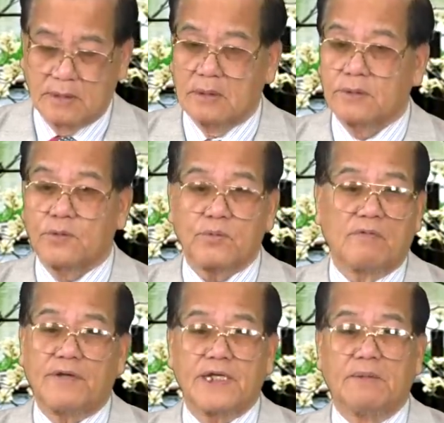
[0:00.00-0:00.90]
Chúng nó
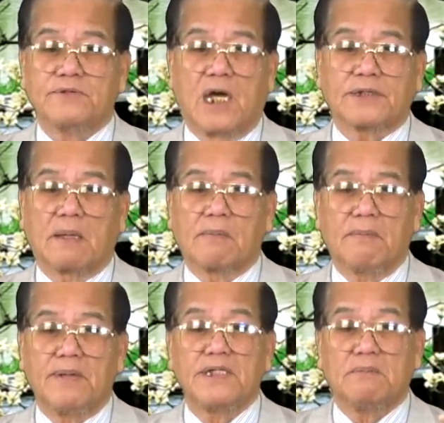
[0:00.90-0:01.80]
vẫn yểm trợ Tập Cận
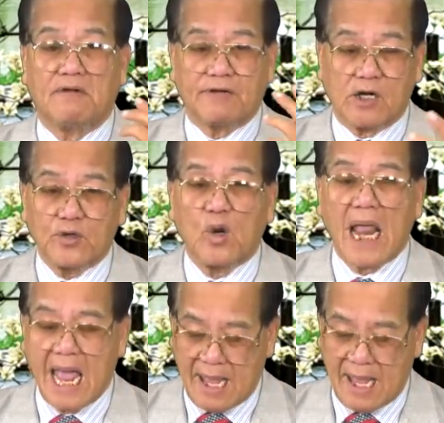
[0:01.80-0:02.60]
Bình nhưng mà phải có đô la.